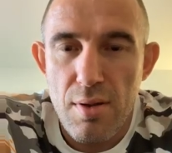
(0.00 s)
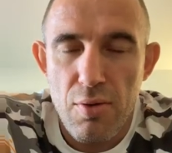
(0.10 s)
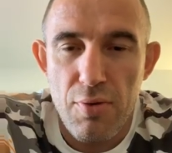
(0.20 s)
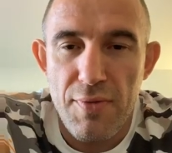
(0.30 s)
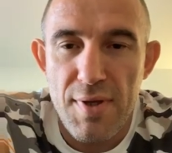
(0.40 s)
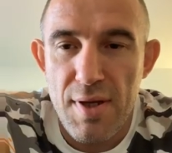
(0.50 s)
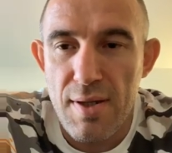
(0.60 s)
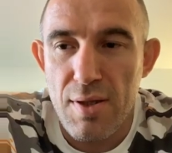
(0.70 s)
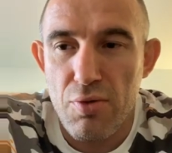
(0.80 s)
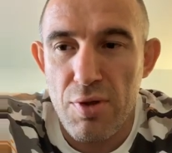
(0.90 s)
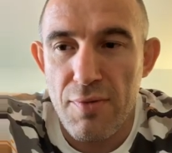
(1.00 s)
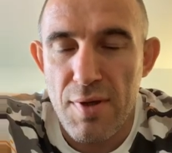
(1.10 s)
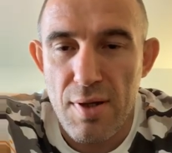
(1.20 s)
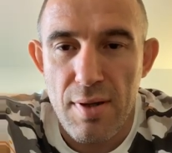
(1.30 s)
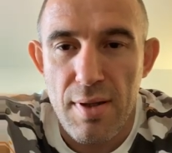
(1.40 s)
Хоть ветераны, хоть не
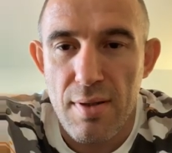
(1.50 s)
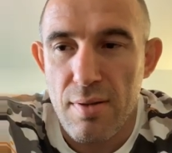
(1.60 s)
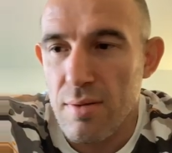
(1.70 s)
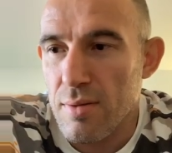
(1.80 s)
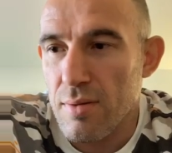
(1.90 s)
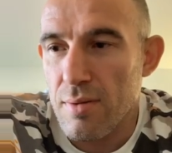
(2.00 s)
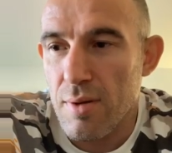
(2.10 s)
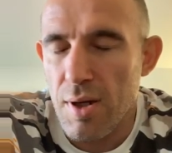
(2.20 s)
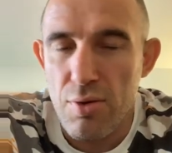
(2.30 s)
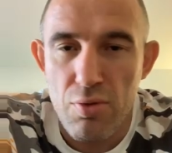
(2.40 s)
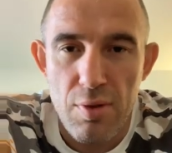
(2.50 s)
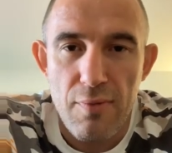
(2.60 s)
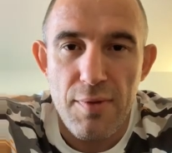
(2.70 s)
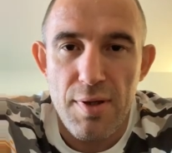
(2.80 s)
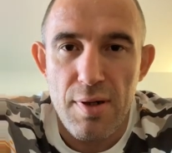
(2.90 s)
ветераны. Харитонов
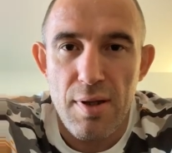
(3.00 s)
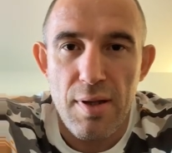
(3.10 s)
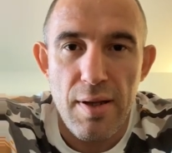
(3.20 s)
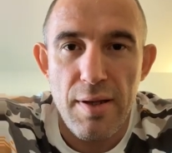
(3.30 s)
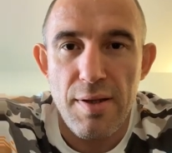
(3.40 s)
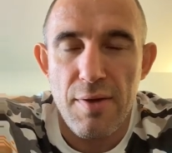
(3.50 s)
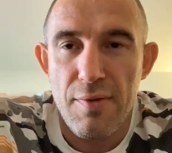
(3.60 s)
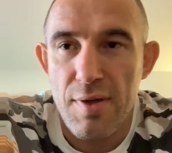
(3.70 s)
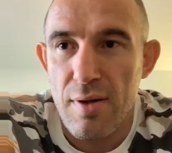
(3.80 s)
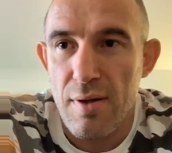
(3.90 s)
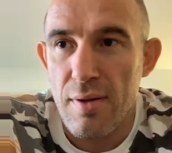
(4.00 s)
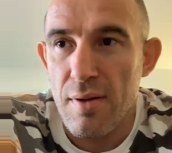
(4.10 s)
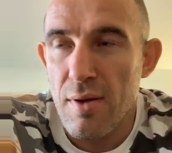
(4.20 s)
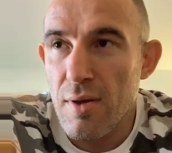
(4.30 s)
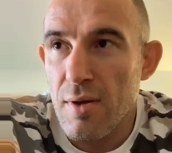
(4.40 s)
ветеран, Олейник ветеран,
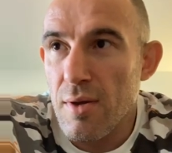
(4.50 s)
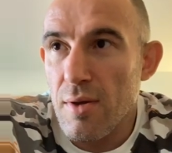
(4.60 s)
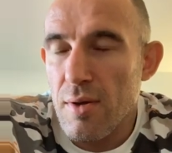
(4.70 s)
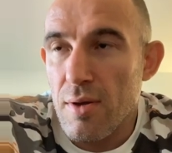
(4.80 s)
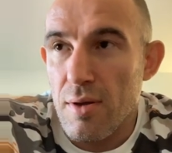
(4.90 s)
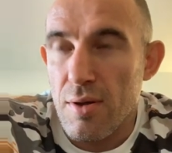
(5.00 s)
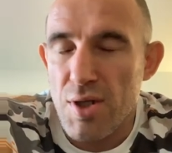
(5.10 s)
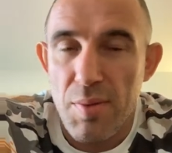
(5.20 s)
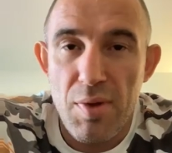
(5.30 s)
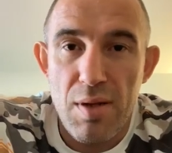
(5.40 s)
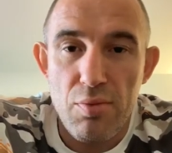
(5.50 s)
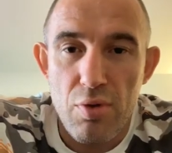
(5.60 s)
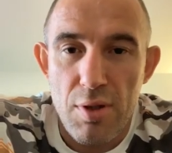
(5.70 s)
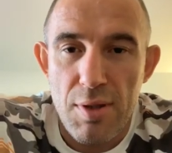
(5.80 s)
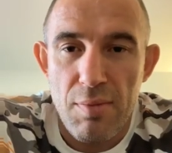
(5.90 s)
э, Шамиль
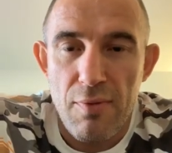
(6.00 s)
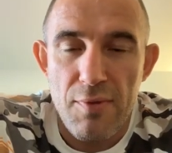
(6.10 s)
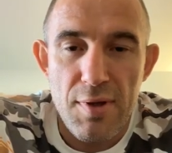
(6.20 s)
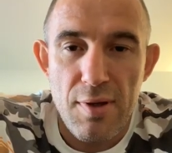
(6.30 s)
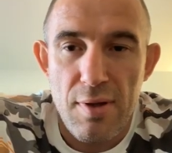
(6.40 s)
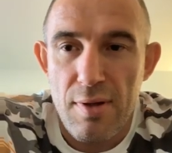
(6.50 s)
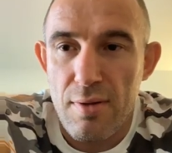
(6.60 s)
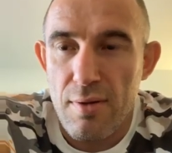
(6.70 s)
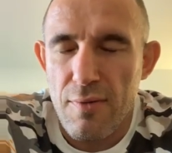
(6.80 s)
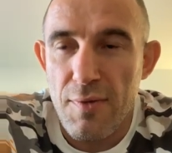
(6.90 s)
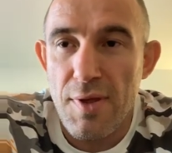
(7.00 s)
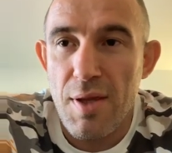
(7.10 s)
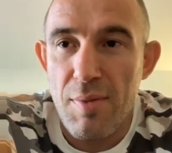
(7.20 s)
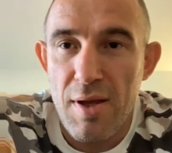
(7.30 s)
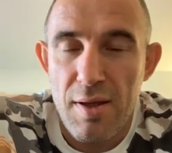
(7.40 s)
Абдурахимов ветеран, Федя
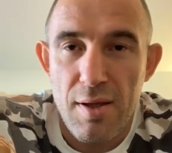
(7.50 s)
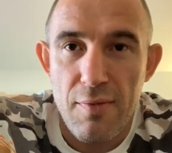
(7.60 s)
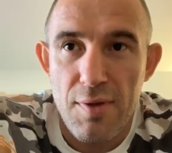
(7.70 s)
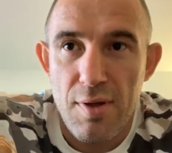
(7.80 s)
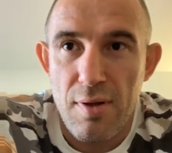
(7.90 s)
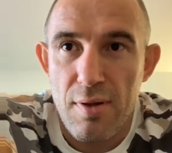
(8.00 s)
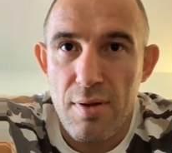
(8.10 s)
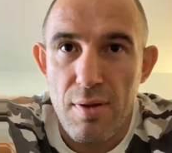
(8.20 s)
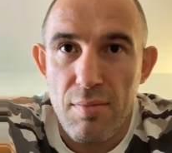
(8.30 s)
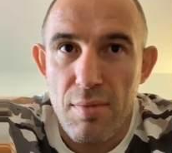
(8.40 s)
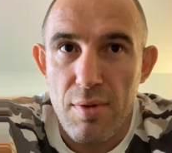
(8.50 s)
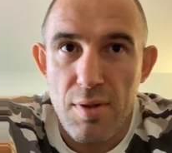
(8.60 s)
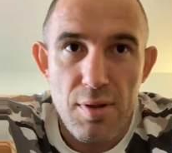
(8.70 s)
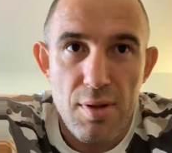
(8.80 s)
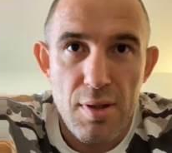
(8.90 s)
Емельяненко ветеран там,
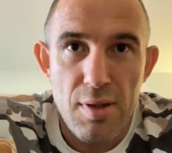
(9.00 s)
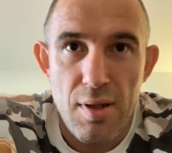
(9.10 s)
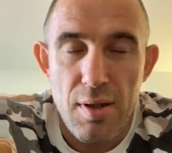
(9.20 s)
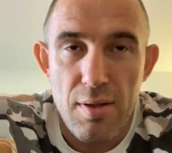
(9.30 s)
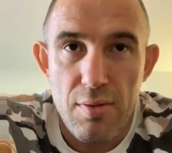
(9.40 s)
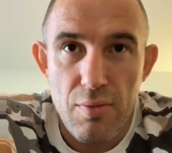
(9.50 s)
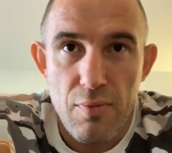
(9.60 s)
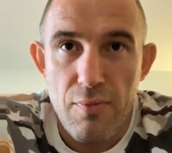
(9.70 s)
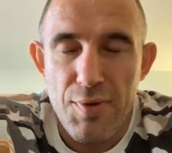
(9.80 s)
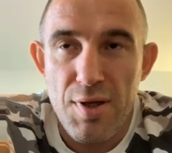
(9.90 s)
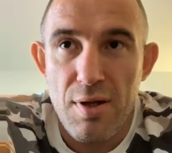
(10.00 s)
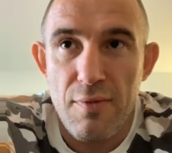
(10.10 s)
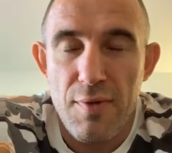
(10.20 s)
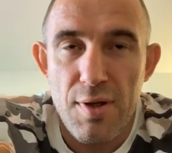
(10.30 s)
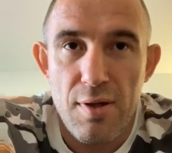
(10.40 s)
и так далее. Но
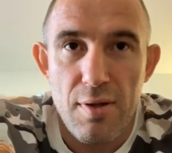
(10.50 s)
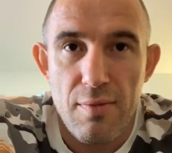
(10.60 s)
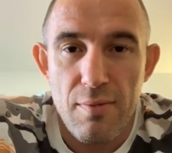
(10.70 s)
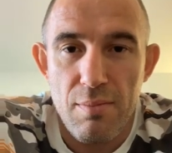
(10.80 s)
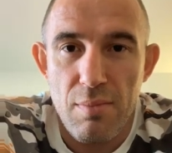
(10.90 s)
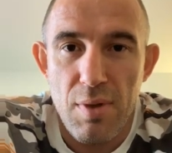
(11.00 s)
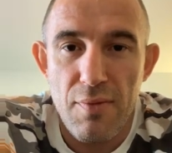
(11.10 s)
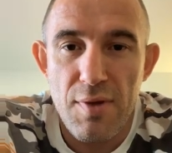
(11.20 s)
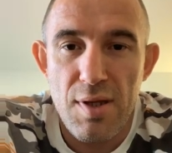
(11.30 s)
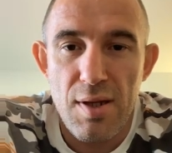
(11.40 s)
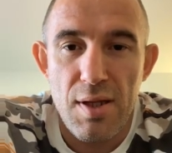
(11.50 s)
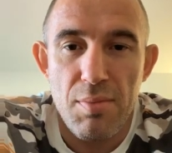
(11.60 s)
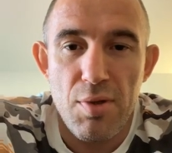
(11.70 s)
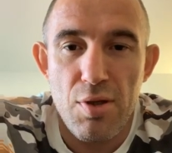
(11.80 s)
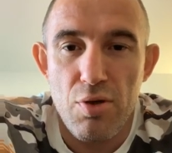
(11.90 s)
ветеран, ветеран. Мы ветераны,
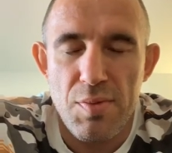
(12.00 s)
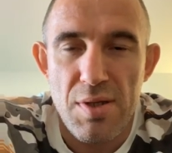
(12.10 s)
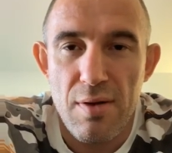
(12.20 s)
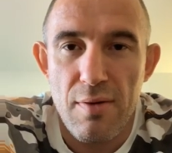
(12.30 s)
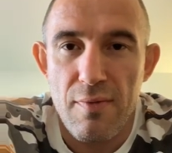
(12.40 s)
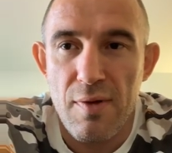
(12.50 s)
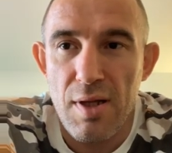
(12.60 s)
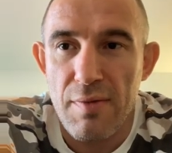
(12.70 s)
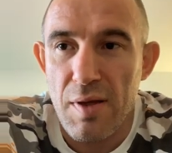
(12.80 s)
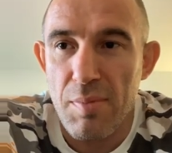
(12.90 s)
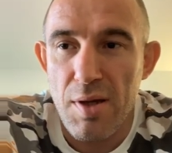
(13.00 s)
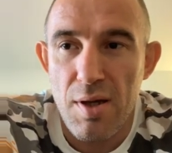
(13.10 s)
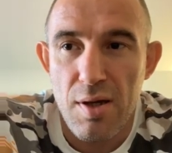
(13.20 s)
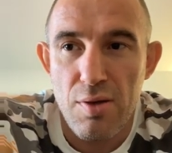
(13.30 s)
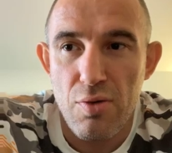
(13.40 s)
мы деремся в главных
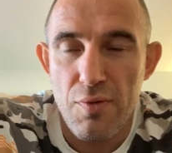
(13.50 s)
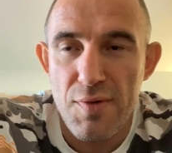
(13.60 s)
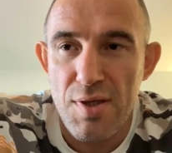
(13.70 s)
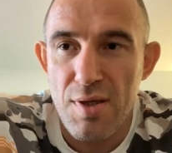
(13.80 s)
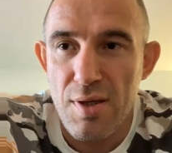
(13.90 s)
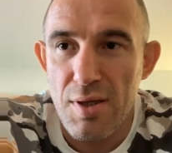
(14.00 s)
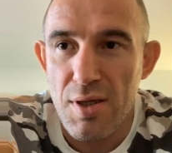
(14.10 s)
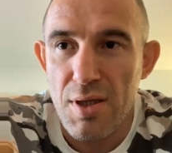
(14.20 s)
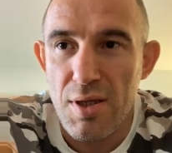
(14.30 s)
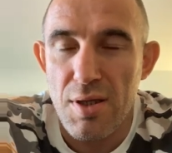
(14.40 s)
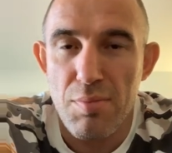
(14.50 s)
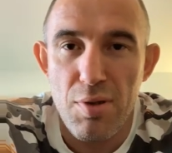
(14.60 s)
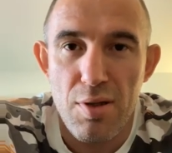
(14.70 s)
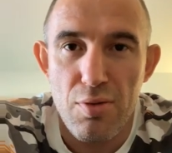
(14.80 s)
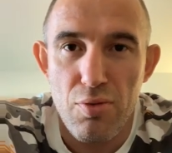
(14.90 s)
боях UFC и, и
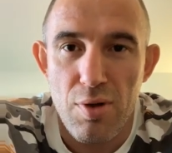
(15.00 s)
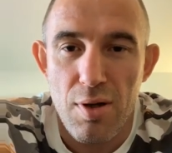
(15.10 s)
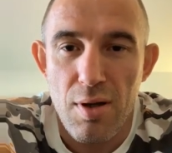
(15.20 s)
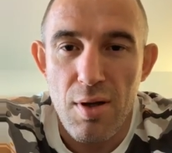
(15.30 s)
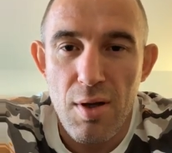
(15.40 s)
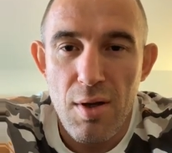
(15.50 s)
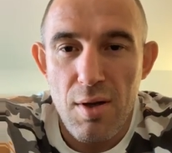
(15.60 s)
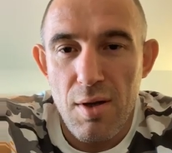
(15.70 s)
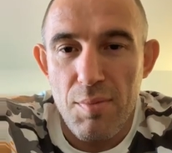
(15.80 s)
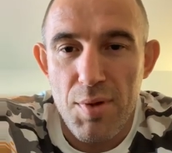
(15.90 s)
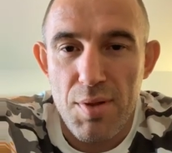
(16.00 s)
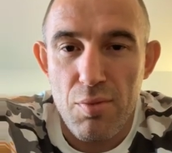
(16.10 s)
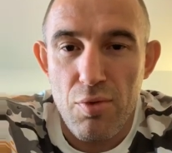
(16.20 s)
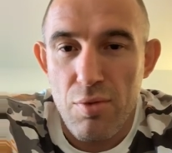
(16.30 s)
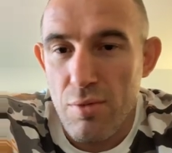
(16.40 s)
Беллатора.
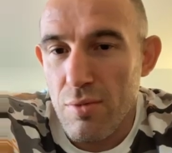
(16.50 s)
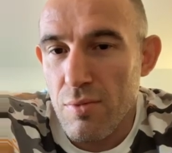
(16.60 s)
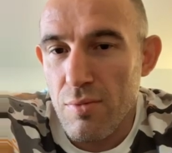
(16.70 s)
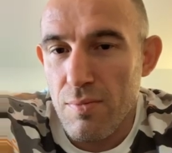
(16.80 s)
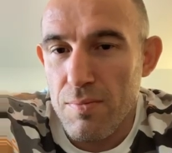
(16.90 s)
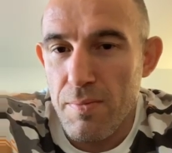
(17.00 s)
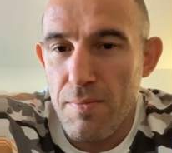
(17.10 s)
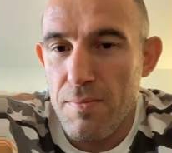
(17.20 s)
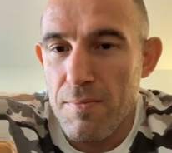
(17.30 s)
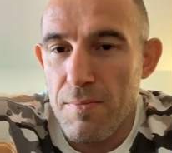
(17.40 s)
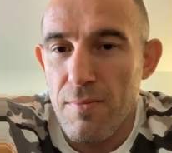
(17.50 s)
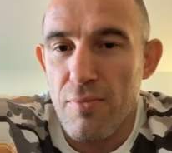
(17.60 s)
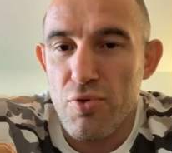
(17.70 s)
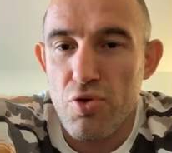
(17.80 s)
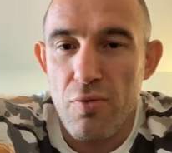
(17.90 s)
Поэтому
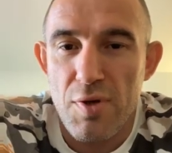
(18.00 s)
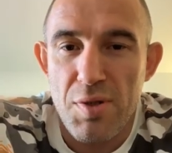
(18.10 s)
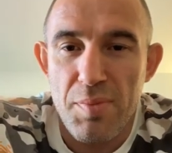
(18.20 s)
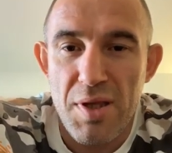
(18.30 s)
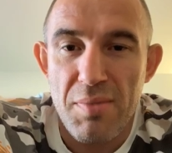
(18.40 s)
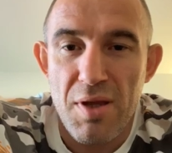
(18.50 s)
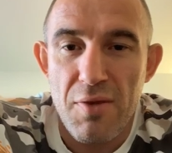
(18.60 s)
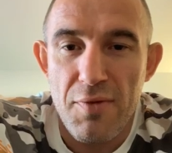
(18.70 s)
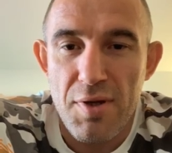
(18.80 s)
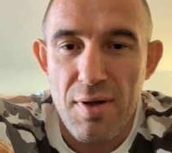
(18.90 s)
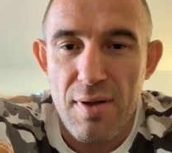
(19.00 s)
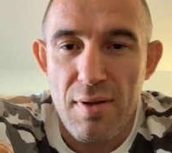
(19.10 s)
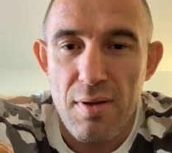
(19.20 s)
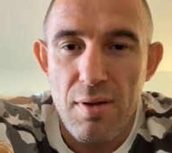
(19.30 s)
что в вашем понимании ветеран?